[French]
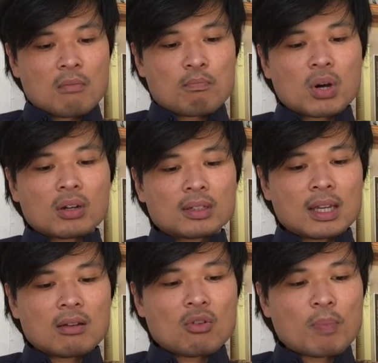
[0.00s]

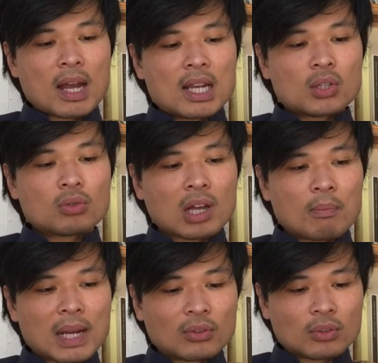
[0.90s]
Porté au palais sur un
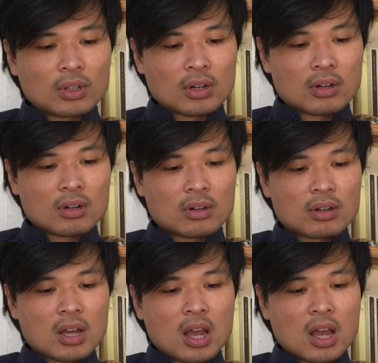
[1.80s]
plateau d'or,